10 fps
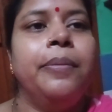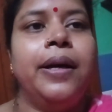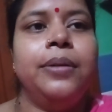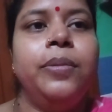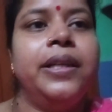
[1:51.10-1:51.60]

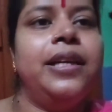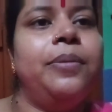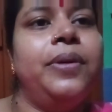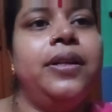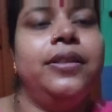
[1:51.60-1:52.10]
বাদ বাকি
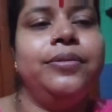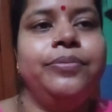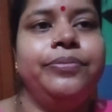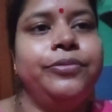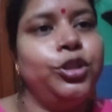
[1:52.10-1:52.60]
আমার
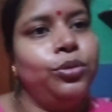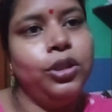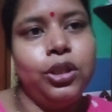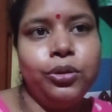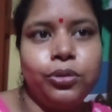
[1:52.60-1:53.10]

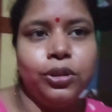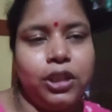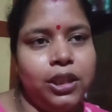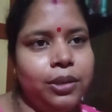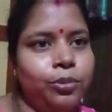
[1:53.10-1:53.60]
শরীর
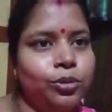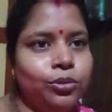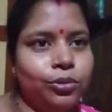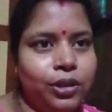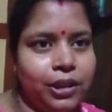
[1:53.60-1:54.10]
সত্যি
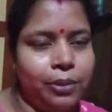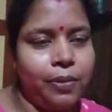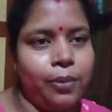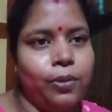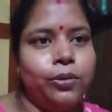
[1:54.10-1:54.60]
বন্ধুদের
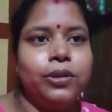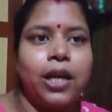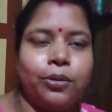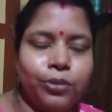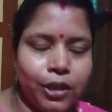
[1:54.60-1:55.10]
কৃপায় বলো
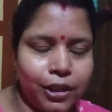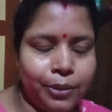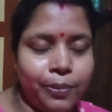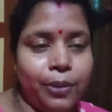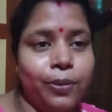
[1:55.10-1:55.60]
ঠাকুরের
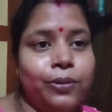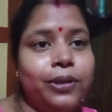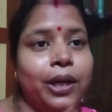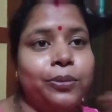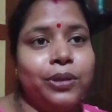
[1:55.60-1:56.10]
কৃপায় বলো
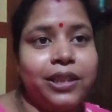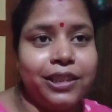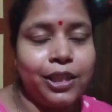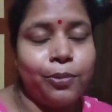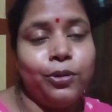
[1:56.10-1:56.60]
ঠাকুরের
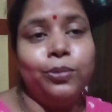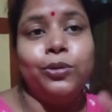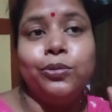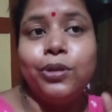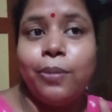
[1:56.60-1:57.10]
ইচ্ছা বলো
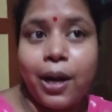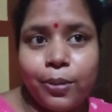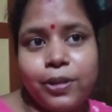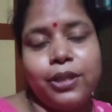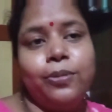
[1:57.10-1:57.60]
বন্ধুদের
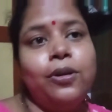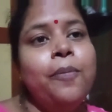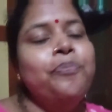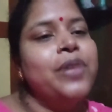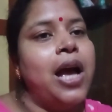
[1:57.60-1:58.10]
ভালোবাসায় বলো
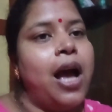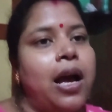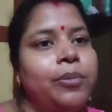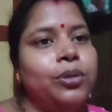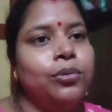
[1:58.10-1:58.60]

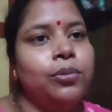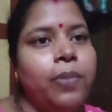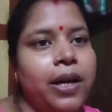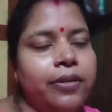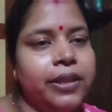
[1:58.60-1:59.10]
আমি খুব
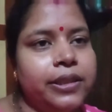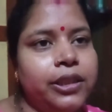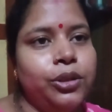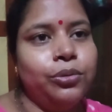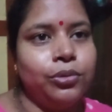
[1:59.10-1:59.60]
ভালো আছি
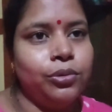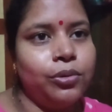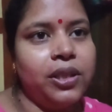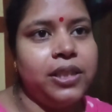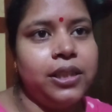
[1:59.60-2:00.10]
সুস্থ
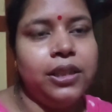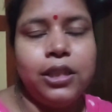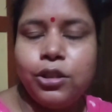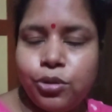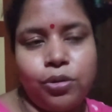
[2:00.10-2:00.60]
আছি
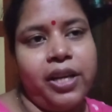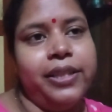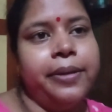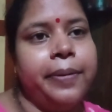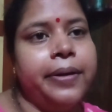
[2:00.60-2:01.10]
কিচ্ছু
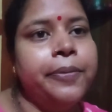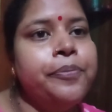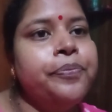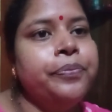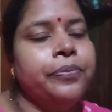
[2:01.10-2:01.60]
হয়নি আমার
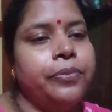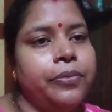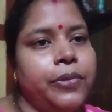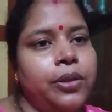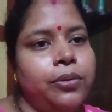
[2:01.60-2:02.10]
হুম
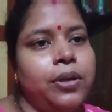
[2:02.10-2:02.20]
তো